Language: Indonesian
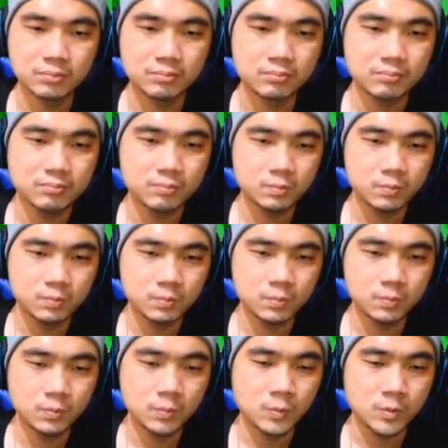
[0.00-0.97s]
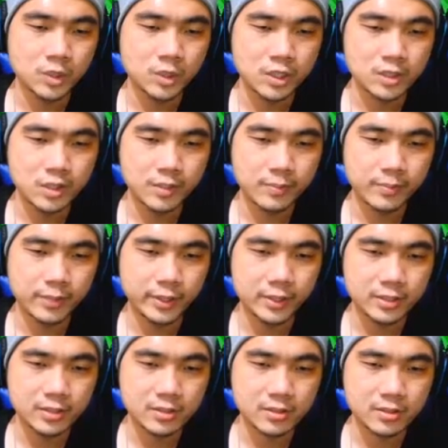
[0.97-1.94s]
Hmm, rest in
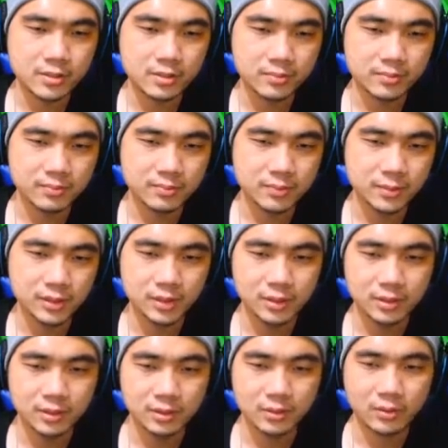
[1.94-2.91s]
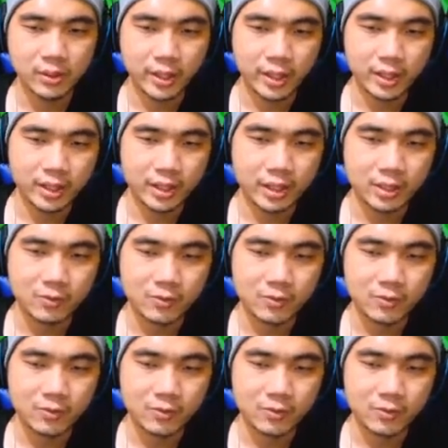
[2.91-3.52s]
peace. Eh, aku